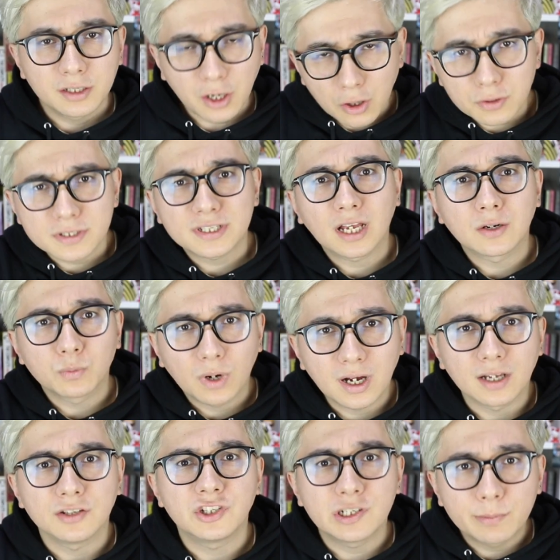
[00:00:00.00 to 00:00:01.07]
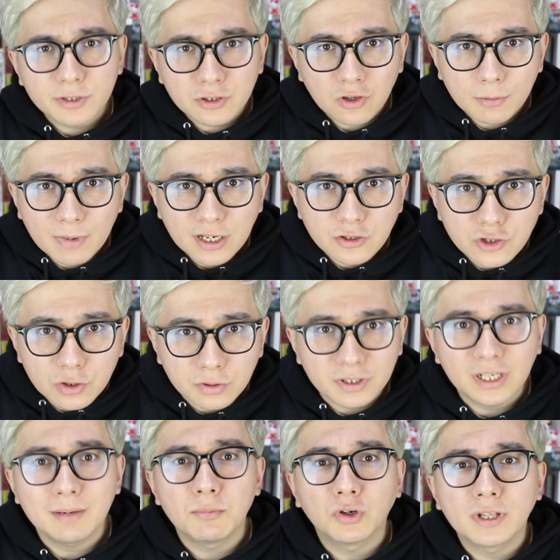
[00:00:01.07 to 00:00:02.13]
ガウさんは自分の
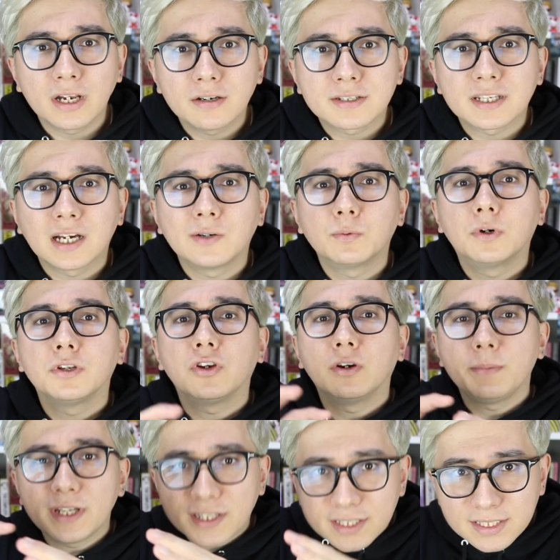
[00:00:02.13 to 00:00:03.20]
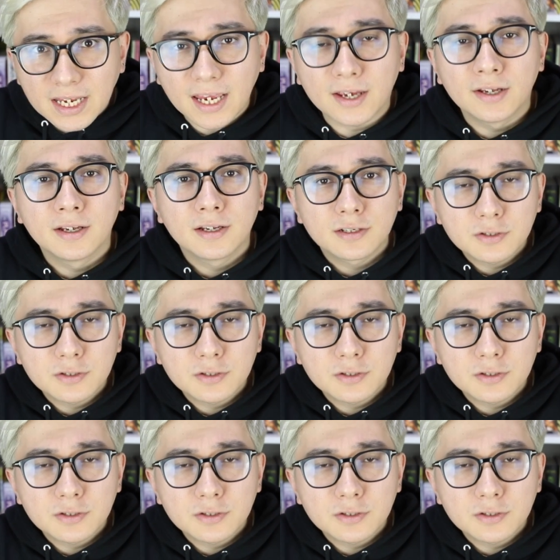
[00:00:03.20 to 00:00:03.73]
マンションにモデルさんを呼びつけ、